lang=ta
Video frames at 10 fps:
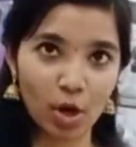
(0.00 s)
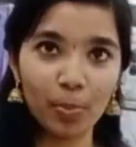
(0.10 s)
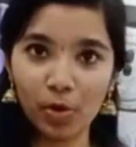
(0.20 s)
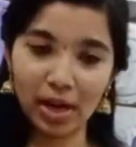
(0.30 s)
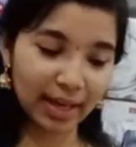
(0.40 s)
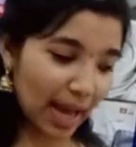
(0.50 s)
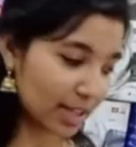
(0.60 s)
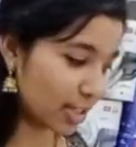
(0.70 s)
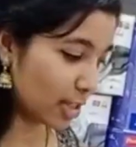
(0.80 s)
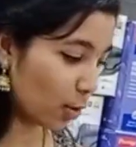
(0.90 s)
டாப் உள்ள
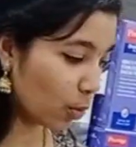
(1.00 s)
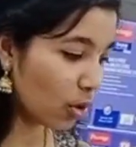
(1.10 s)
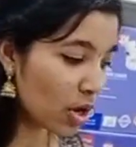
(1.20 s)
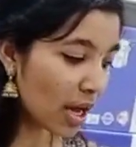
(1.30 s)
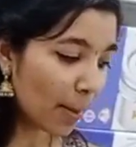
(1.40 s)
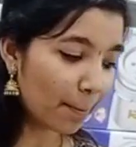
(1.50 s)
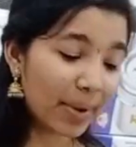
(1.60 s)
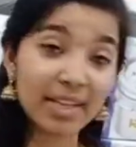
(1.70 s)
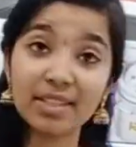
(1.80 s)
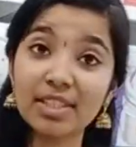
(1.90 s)
கேஸ் ஸ்டவ்வும்
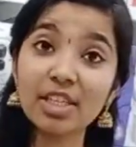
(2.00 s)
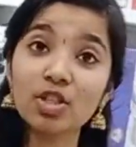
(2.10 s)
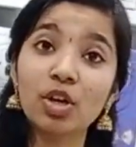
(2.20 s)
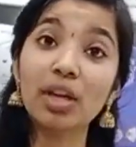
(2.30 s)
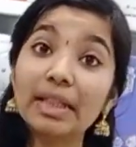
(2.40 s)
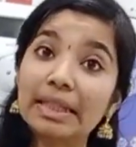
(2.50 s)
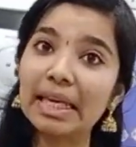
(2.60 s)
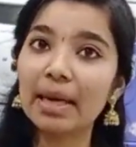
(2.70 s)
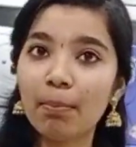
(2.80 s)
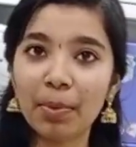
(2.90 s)
ப்ரெஸ்டீஜோட
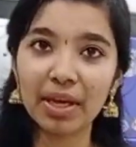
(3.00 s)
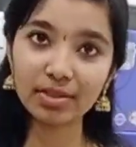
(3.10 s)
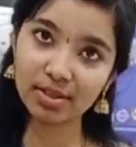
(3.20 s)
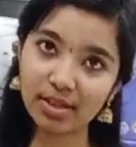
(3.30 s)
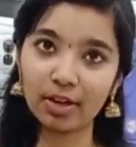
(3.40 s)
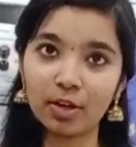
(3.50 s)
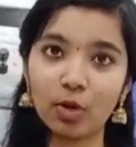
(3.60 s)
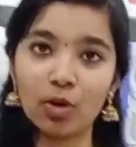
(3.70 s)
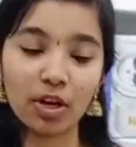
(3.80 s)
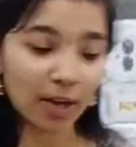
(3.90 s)
த்ரீ பீஸ் செட்
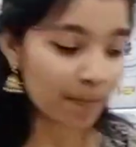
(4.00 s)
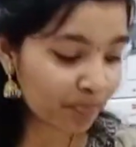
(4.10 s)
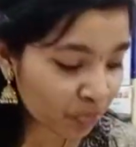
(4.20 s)
ஒன்று